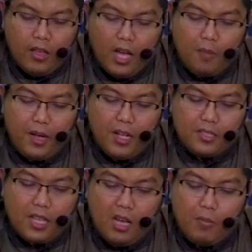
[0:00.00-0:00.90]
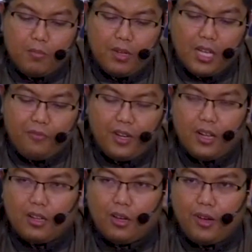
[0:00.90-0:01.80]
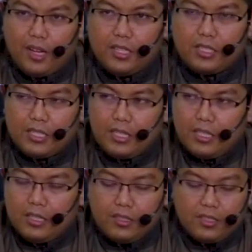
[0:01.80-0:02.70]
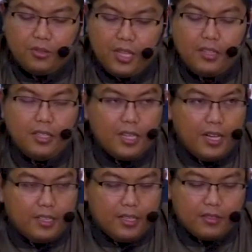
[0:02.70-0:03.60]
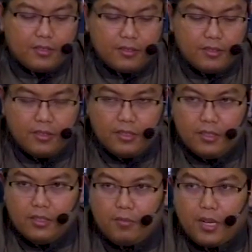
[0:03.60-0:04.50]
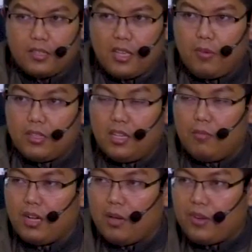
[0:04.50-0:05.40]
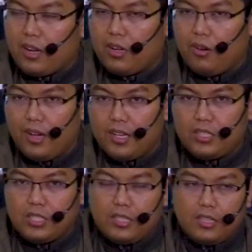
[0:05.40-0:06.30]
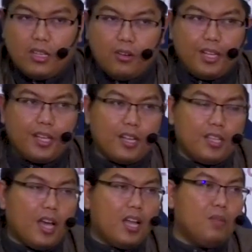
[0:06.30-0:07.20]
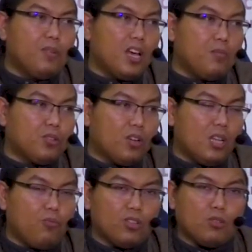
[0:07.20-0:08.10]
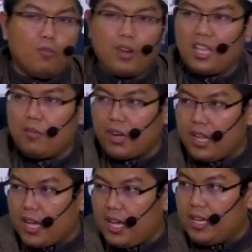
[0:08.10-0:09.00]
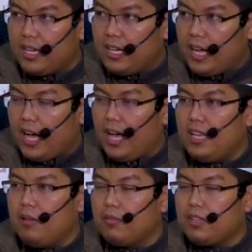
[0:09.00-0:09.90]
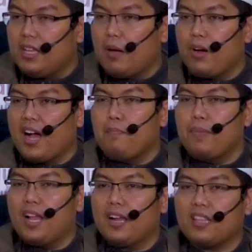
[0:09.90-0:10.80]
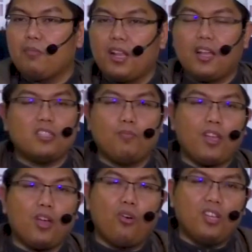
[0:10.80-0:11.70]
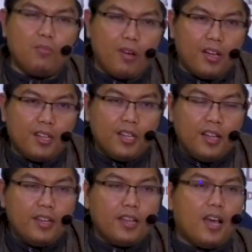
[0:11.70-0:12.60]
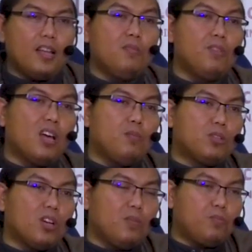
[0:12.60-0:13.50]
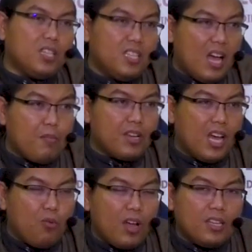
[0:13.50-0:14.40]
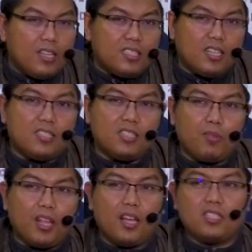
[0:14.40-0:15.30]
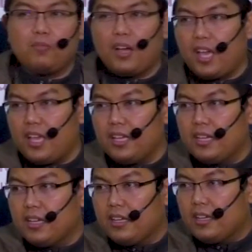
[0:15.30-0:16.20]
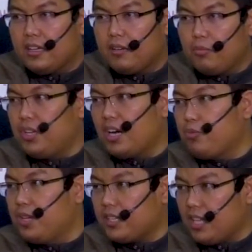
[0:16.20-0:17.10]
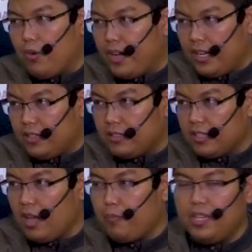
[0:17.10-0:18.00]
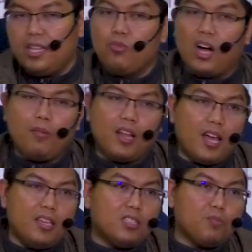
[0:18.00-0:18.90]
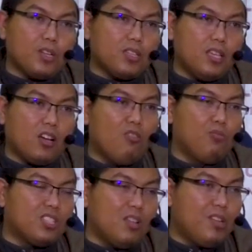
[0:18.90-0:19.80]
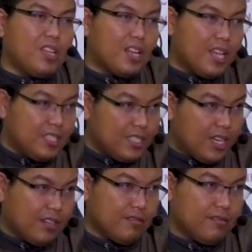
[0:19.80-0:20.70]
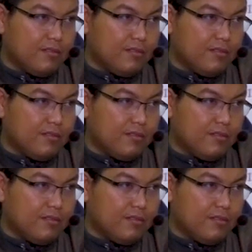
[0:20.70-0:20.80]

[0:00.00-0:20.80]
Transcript: Apakah sahabat mengkafirkan Khawarij? Setahu saya tidak ya. Para sahabat tidak mengkafirkan Khawarij. Oleh katanya Ali bin Abi Thalib waktu memerangi mereka, Ali tidak mengambil harta mereka sebagai gonima dan Ali bin Abi Thalib tidak menawan istri-istri mereka sebagai budak-budak tawanan, tetapi dimuamalahi seperti kaum muslimin yang lainnya.